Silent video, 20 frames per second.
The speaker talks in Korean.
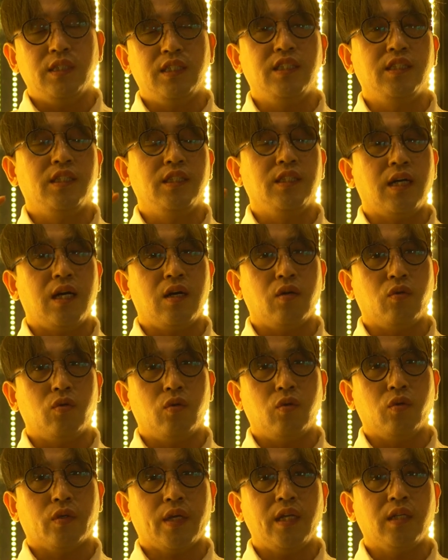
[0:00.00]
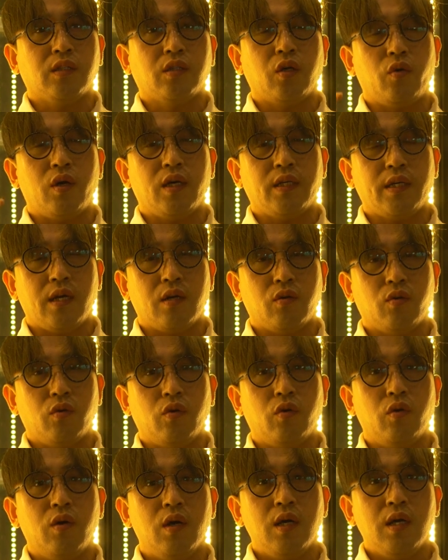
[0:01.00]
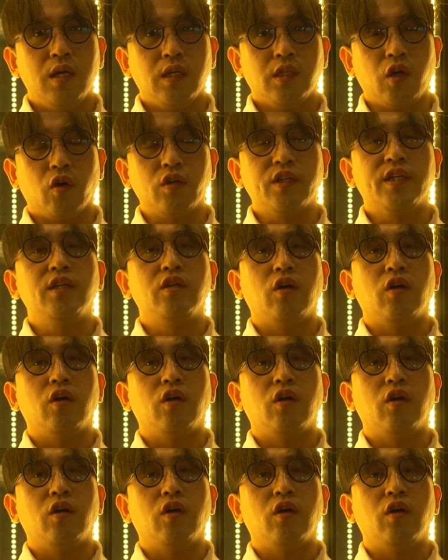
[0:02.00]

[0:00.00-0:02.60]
리딩하고 캐릭터화하고 연기